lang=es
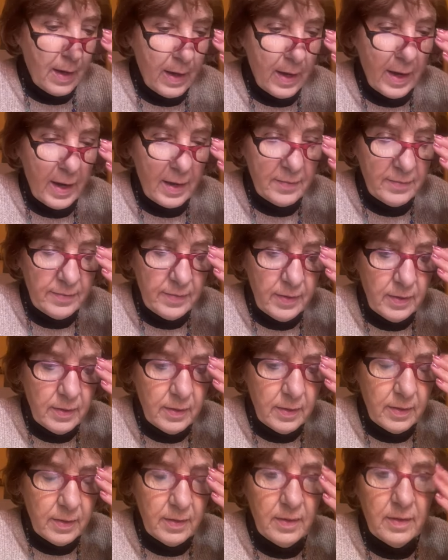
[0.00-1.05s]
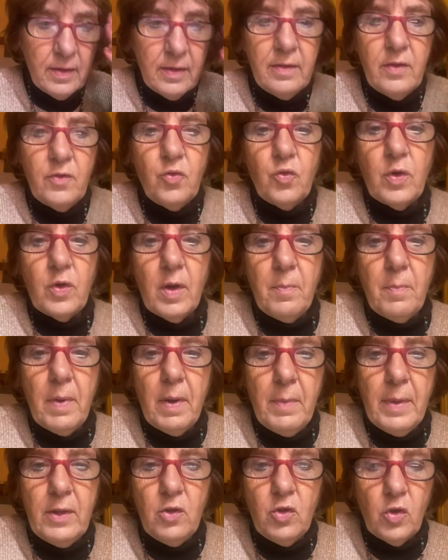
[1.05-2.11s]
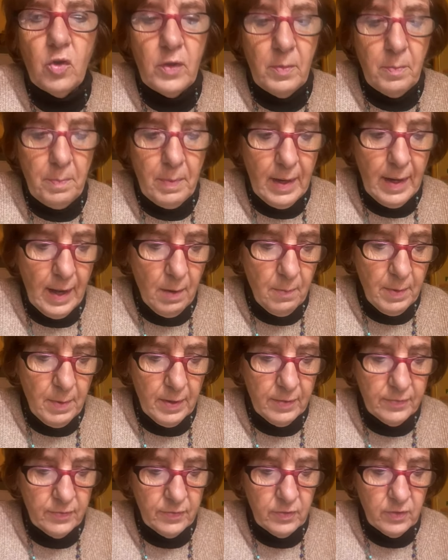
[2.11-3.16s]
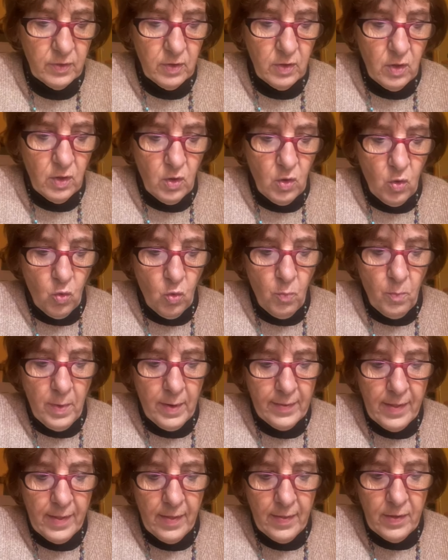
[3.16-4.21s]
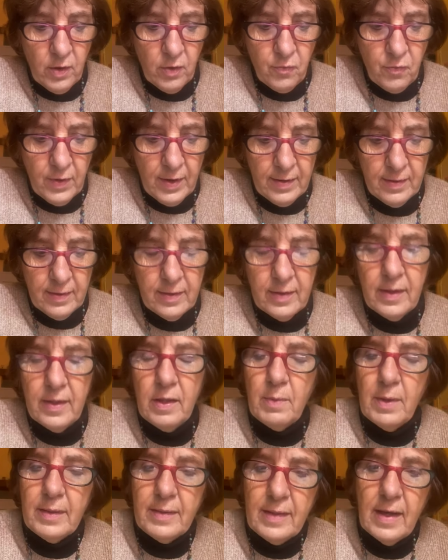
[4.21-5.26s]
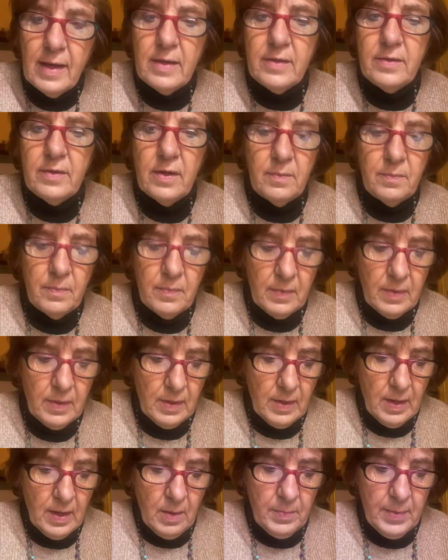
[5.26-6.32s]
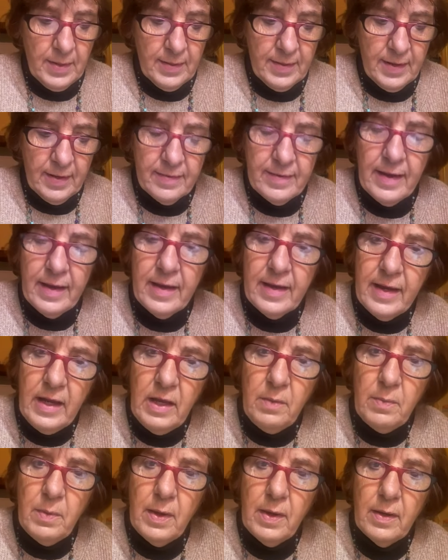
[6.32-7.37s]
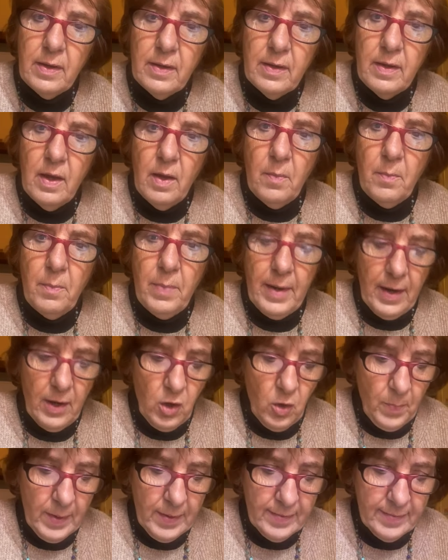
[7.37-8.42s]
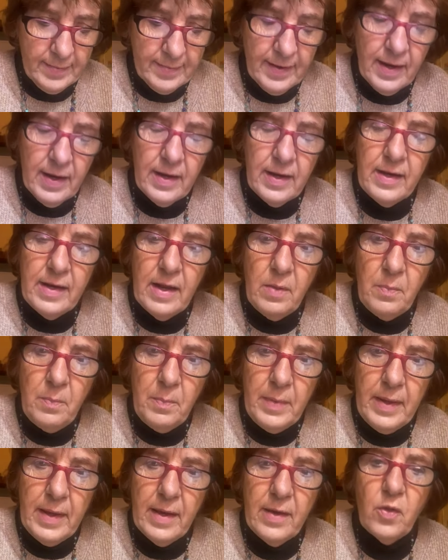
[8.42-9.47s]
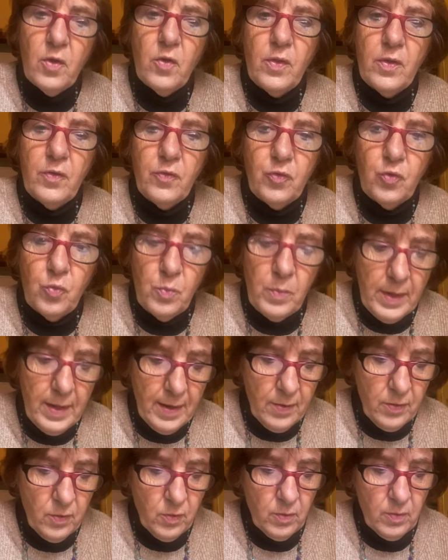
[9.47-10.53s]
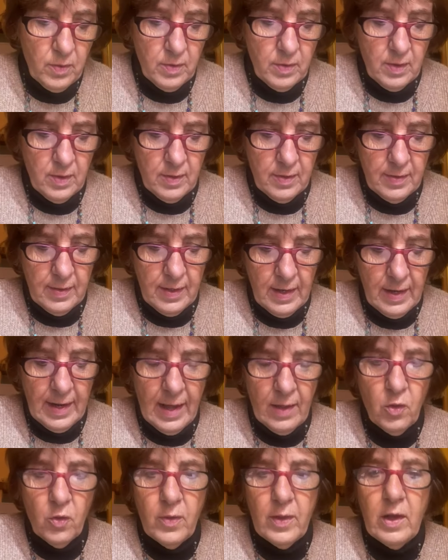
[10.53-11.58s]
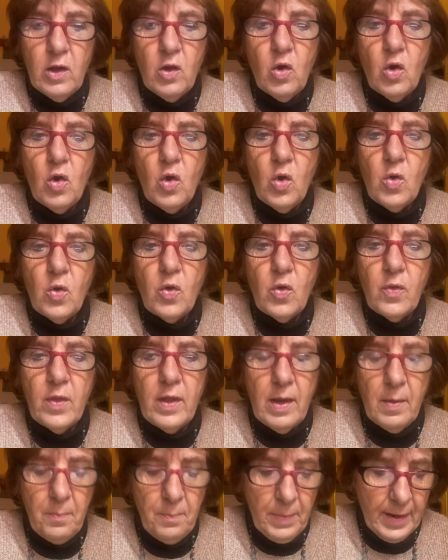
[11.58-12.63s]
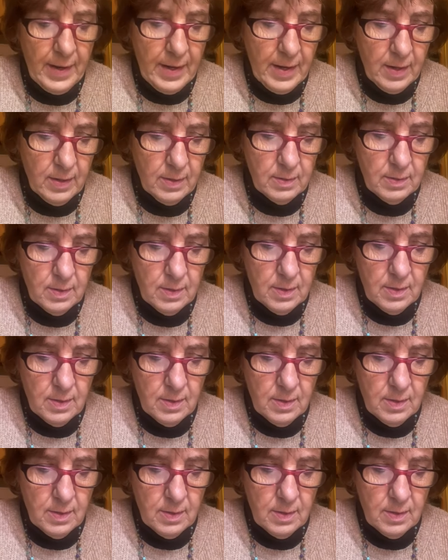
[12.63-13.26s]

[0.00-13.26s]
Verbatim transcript: Hace de su campamento de palabras un verdadero frente de batalla, mientras escribe, para no pensar en el miedo de su miedo, del lado del color o de la pena.